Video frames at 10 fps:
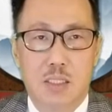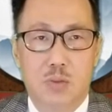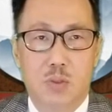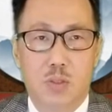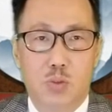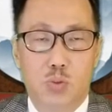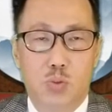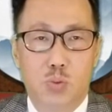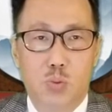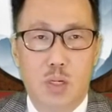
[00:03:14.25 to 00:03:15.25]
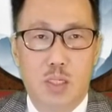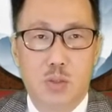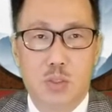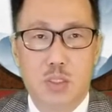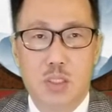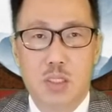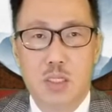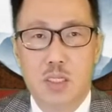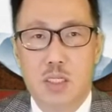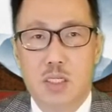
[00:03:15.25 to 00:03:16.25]
所以虚卦就是
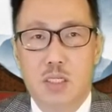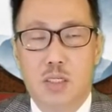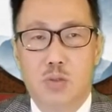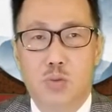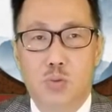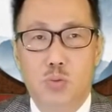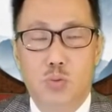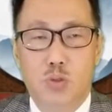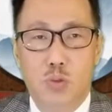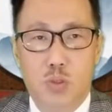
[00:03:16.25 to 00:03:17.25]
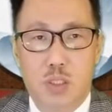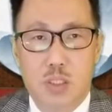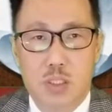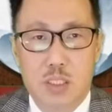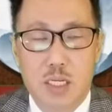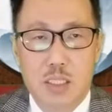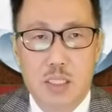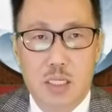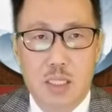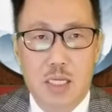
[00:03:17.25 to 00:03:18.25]
须臾九十，在你
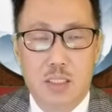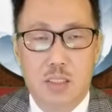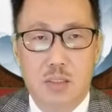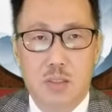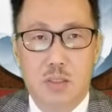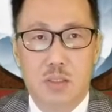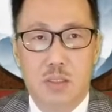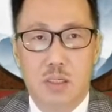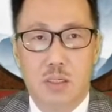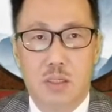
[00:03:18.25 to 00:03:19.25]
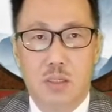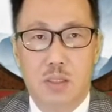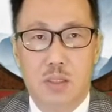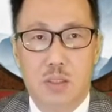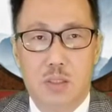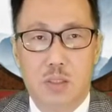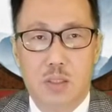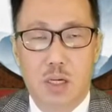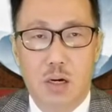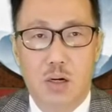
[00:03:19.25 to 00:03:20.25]
等待的时候。 要
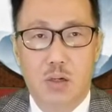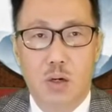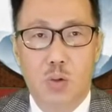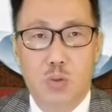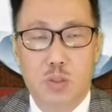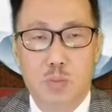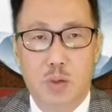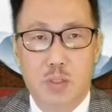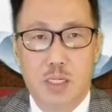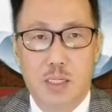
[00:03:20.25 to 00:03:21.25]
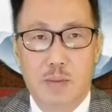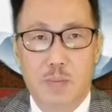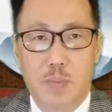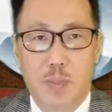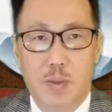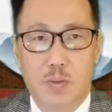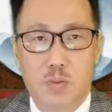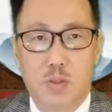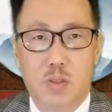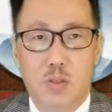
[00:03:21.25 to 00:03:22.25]
搞好后勤保障，
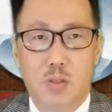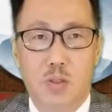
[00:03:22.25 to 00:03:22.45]
所以